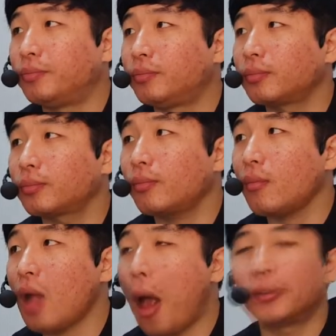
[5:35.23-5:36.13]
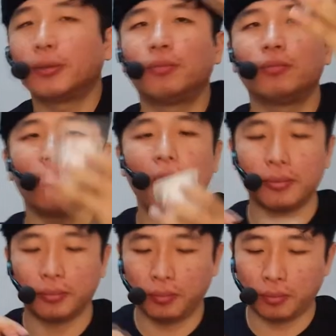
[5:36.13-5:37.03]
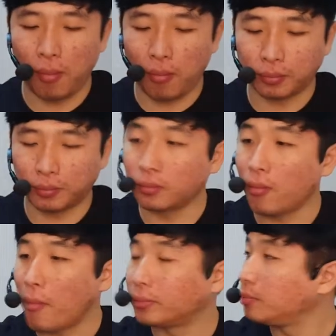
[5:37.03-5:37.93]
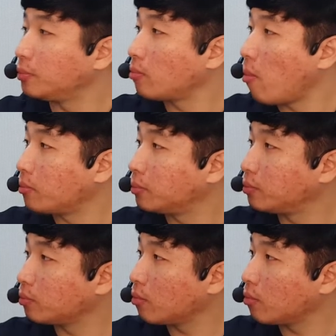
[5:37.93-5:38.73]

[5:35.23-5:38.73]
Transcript: 블루베리. 네. 블루베리인데요. 사실 보라색이에요.